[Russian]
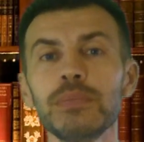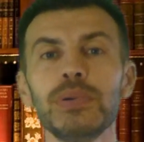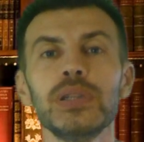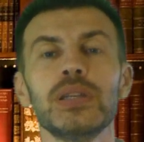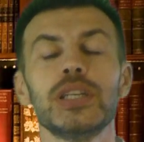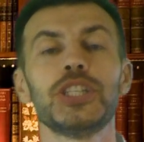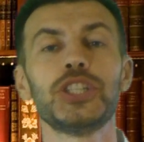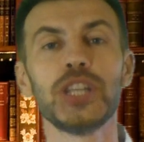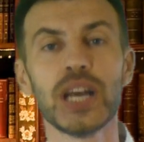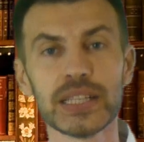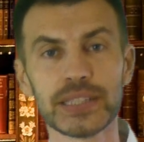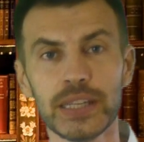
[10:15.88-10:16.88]
был
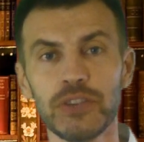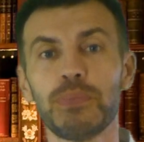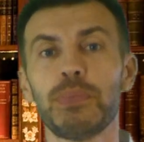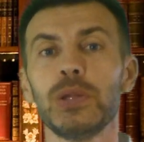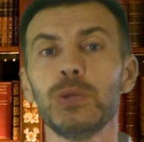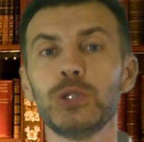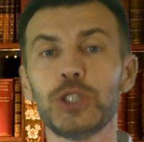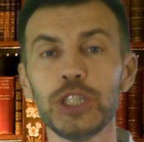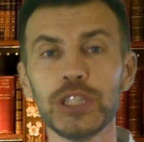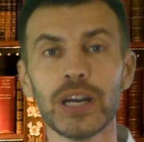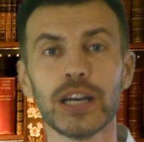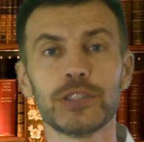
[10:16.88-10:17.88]
счастлив
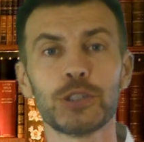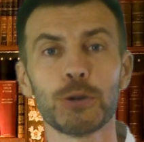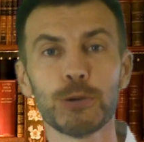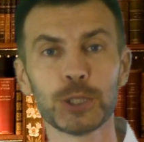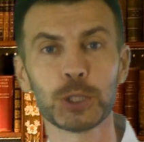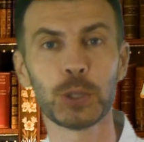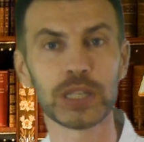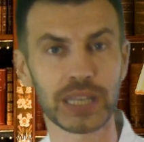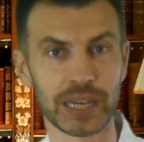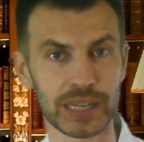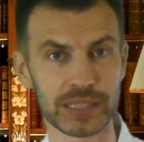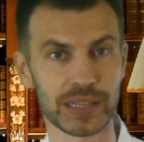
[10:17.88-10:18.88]
получить отсрочку
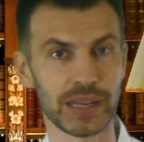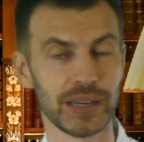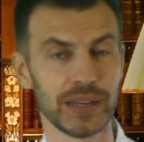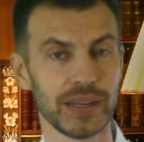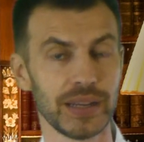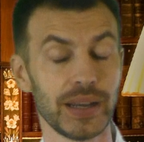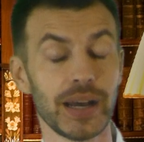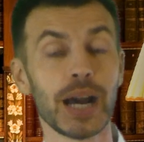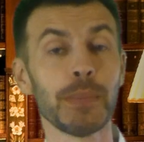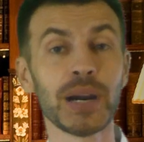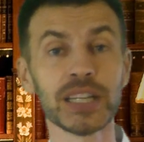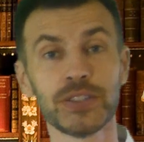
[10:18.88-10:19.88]
отказа,
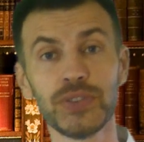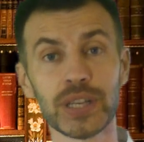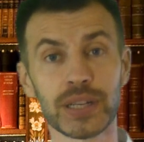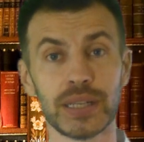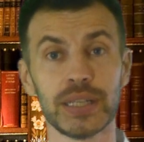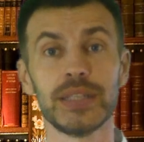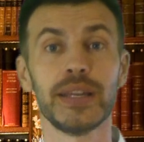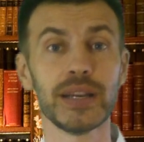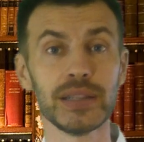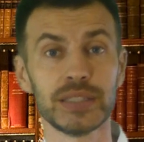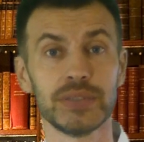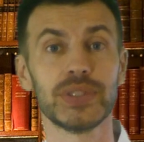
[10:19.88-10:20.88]
а мать Веры
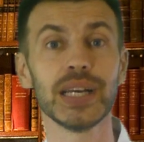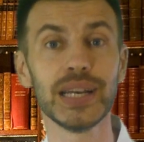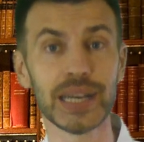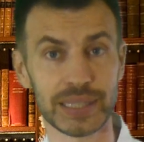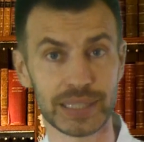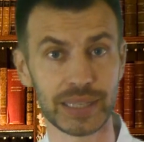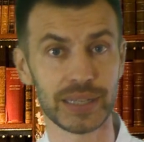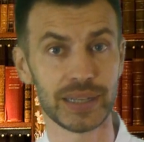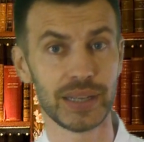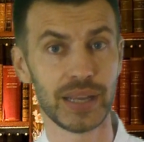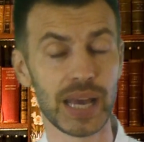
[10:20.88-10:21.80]
терялась в догадках,